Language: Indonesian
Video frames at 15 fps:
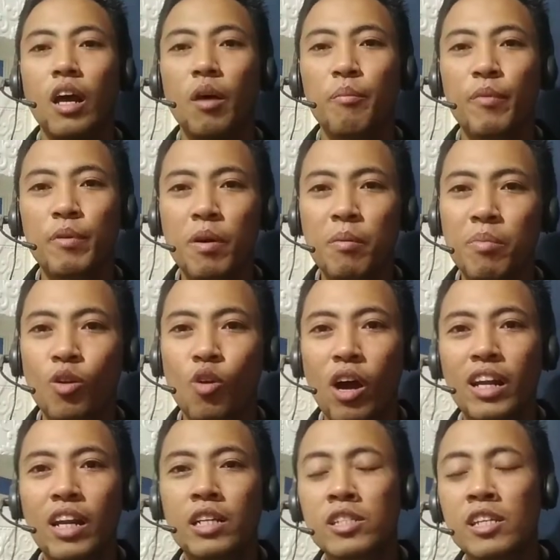memang perlu
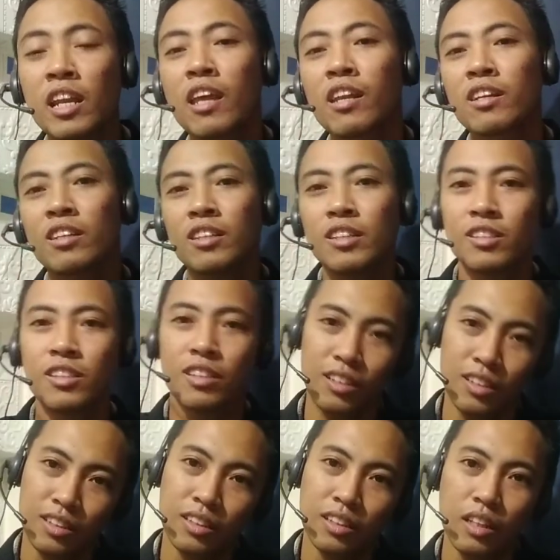ada sinergi di
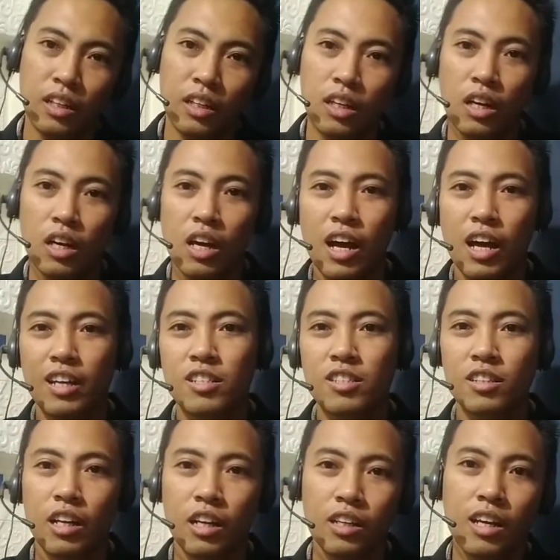sini ada
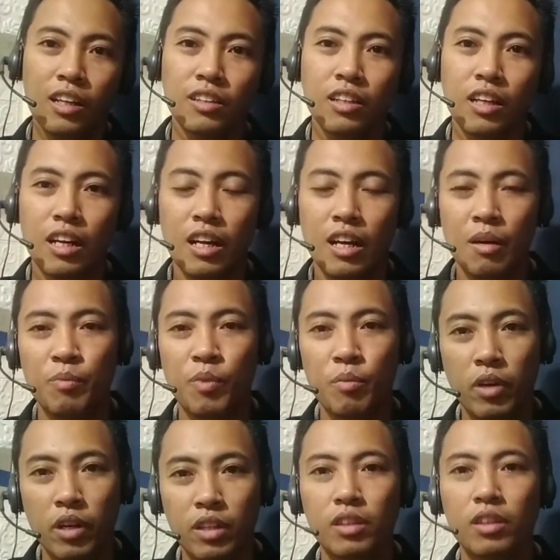sinergi antara
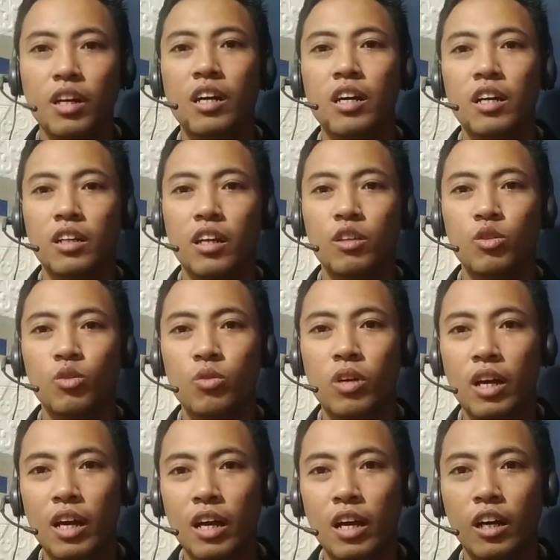pemerintah dan
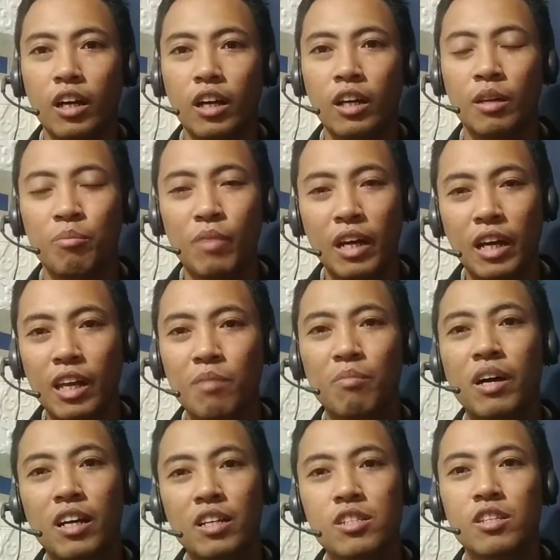juga eh,
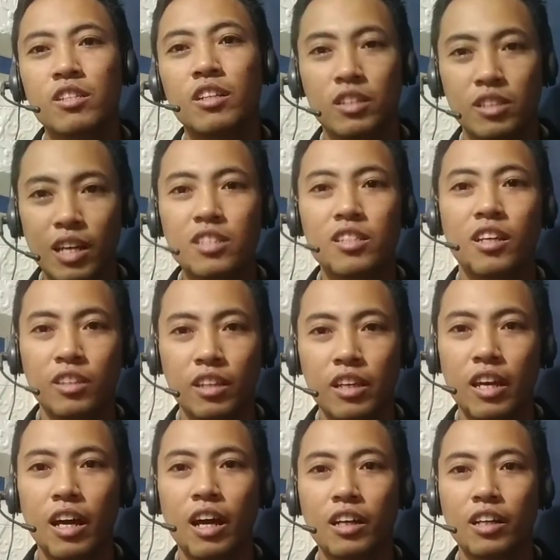lembaga-lembaga uh, sejenis ACT
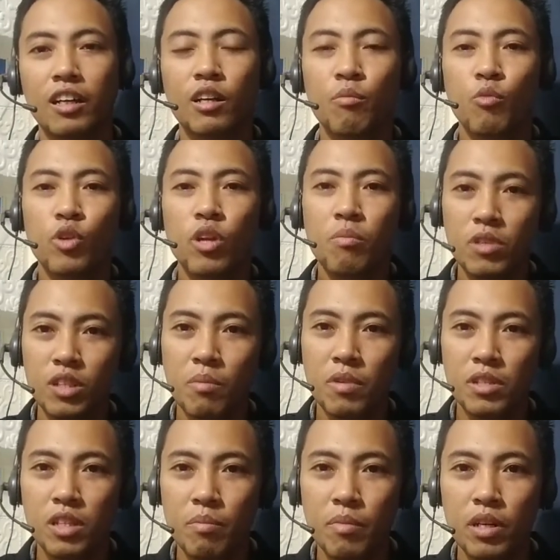ya agar kemudian
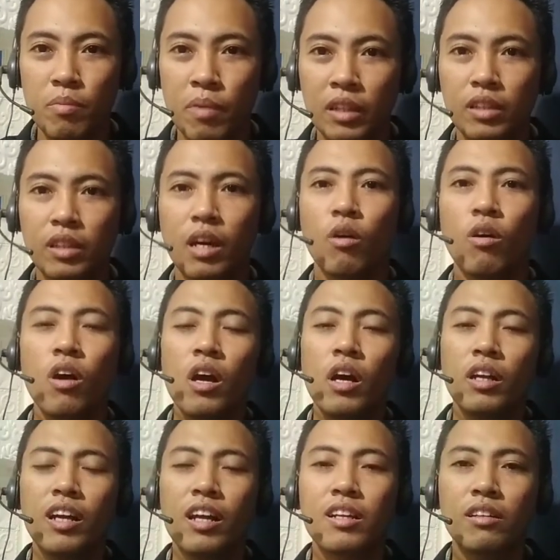bersama-sama dipantau
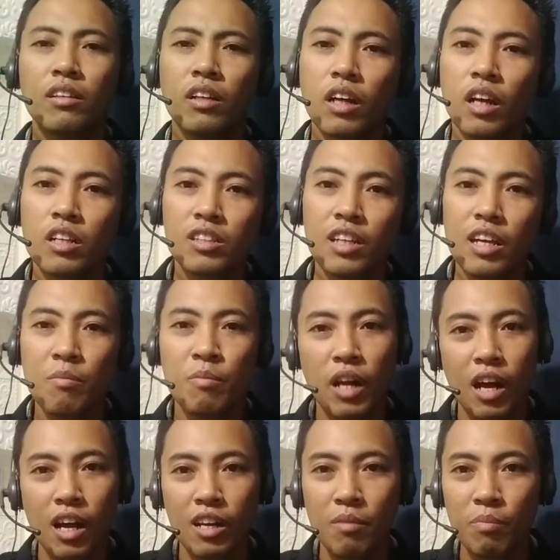dan saya
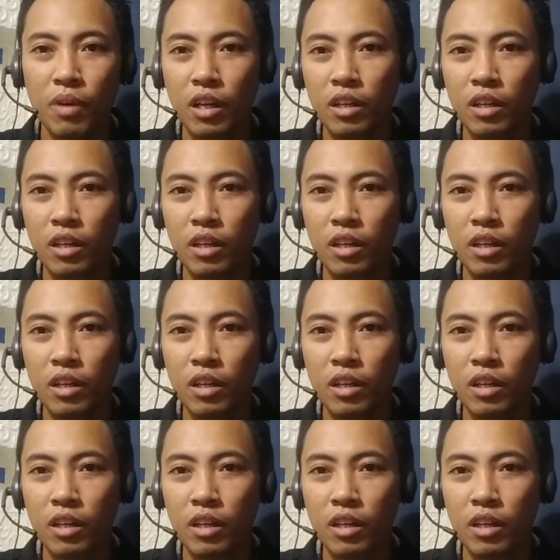berharap malah